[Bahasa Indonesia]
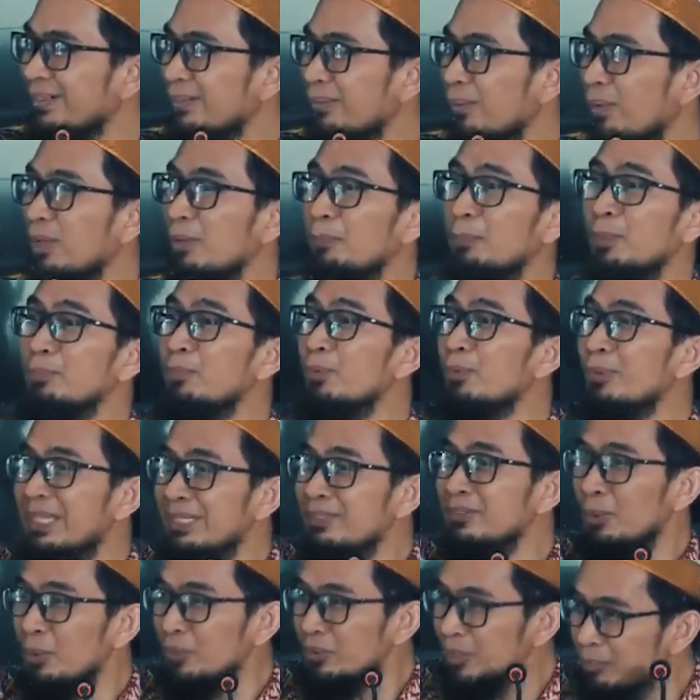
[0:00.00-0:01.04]
Walaupun mungkin
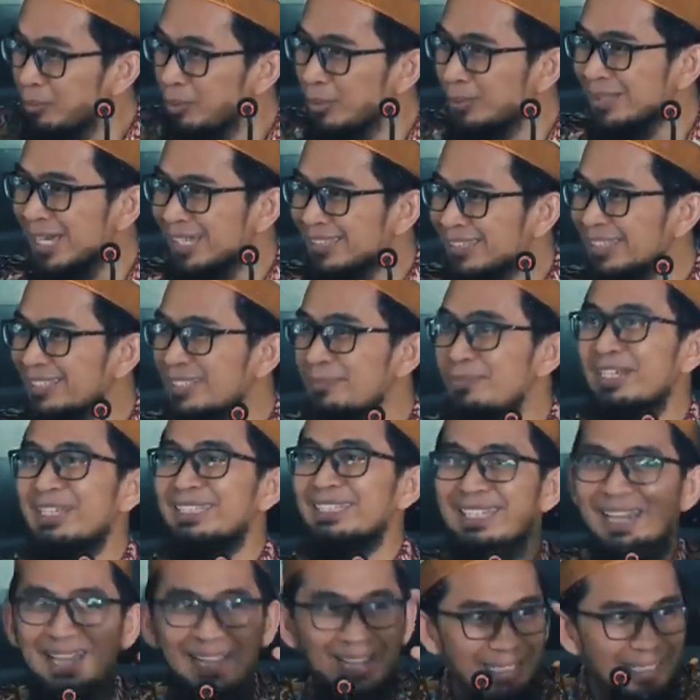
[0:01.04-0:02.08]
solusi belum datang, tapi
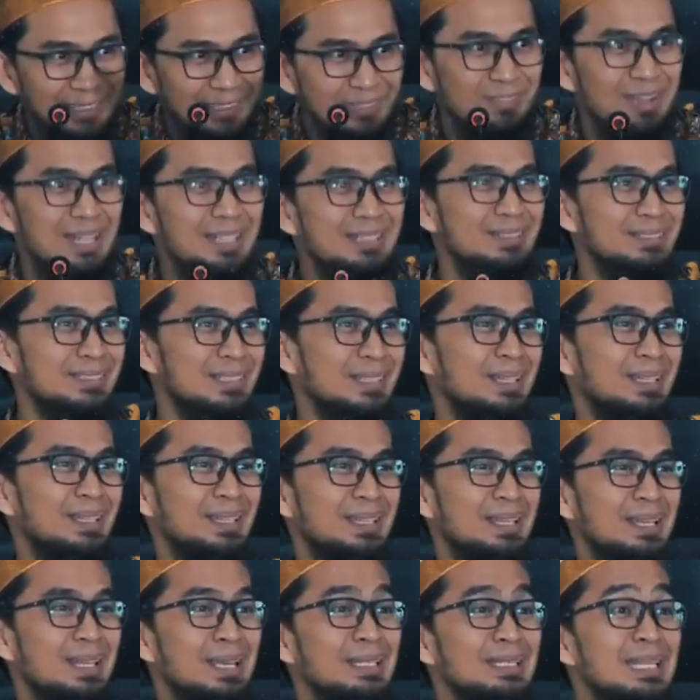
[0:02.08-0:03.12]
ketenangan itu bagus.
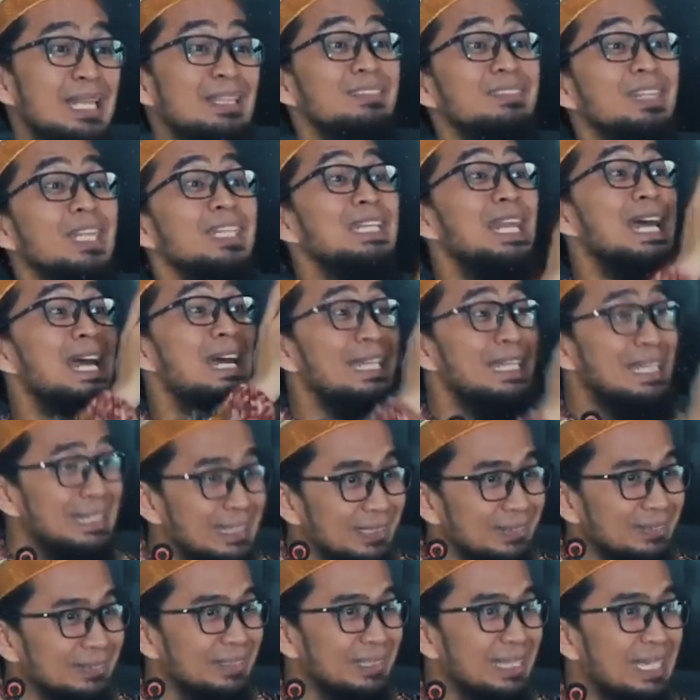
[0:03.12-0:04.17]
Dan tenang
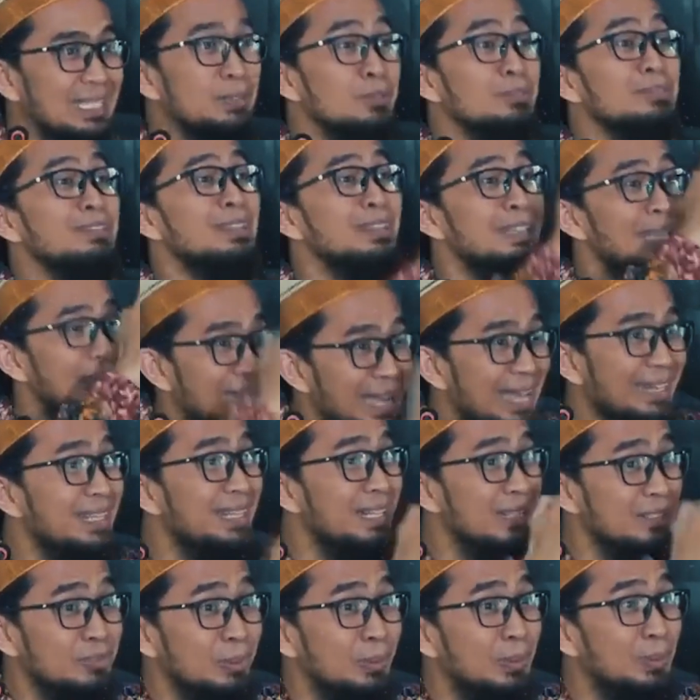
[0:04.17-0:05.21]
itu, itu setengah
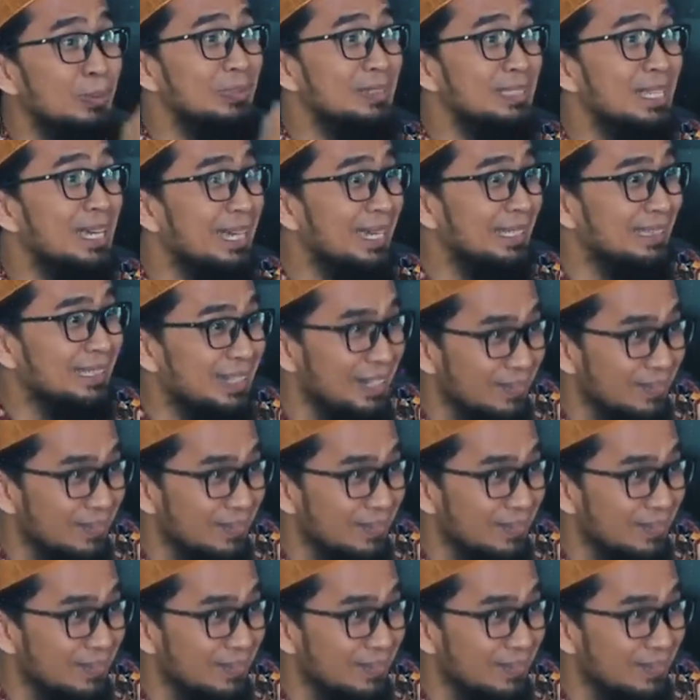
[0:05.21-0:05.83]
dari solusi yang kita